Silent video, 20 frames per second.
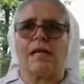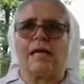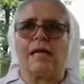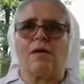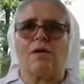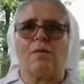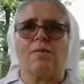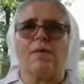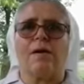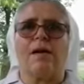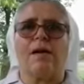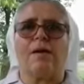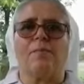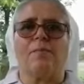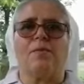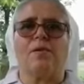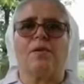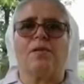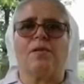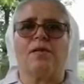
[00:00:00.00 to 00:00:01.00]
que yo me
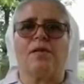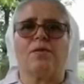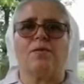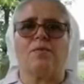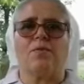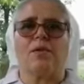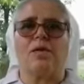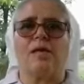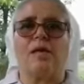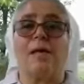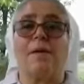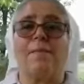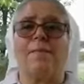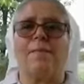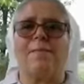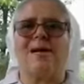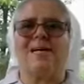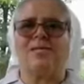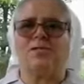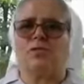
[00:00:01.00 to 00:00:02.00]
enamore de lui,
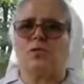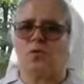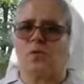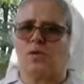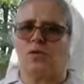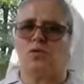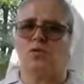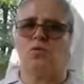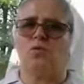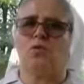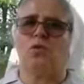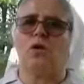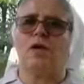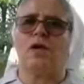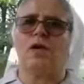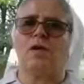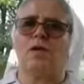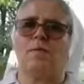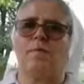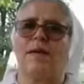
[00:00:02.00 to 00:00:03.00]
ma soprattutto
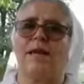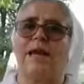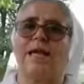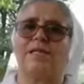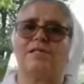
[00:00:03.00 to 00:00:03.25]
che io me